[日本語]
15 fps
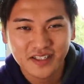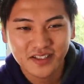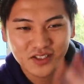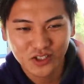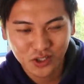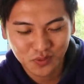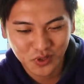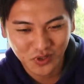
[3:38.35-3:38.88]

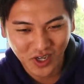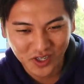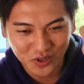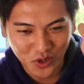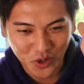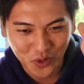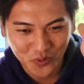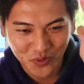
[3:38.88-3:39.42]
準備と覚
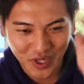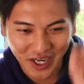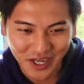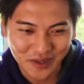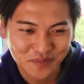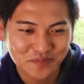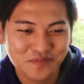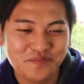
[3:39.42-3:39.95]
悟。は
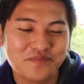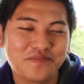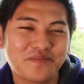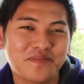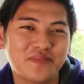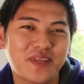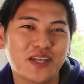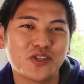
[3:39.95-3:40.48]
い。
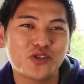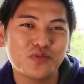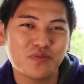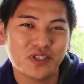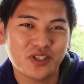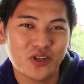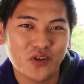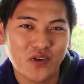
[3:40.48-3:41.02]
で、準
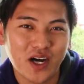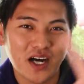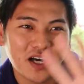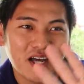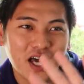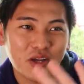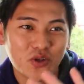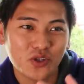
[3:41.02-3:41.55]
備っていうの
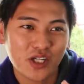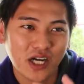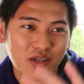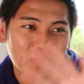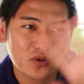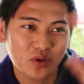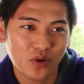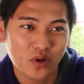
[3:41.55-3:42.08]
は、あのどちら
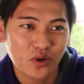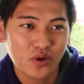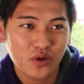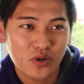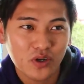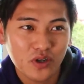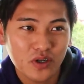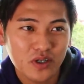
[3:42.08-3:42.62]
かというと、
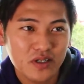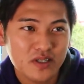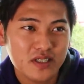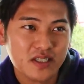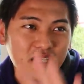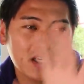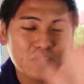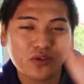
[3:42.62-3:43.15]

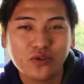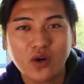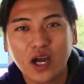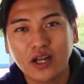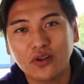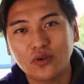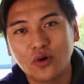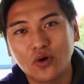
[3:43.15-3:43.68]
スキルと
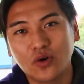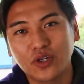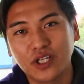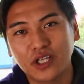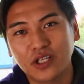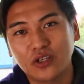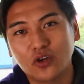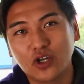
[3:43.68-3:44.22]
かの方
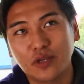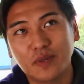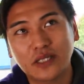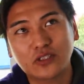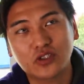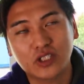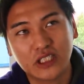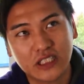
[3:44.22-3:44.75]
により
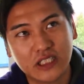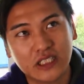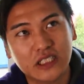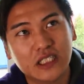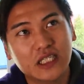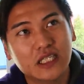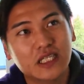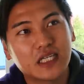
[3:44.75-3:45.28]
ます
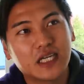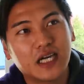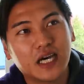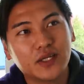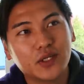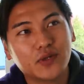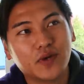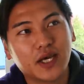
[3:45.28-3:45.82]
し、
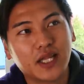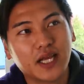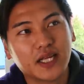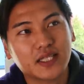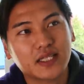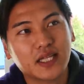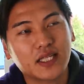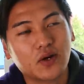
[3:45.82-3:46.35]
あるいはな、
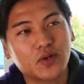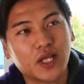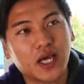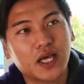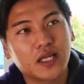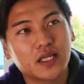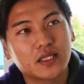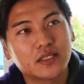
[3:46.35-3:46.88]
んだろう
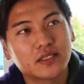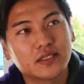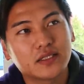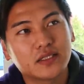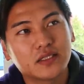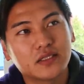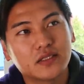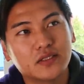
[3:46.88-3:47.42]
な。
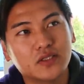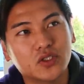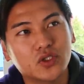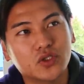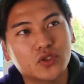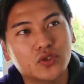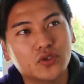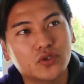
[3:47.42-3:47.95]

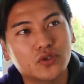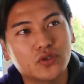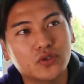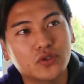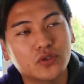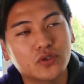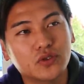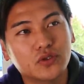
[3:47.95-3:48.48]
うー
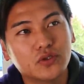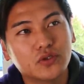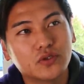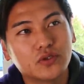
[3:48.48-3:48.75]
ん。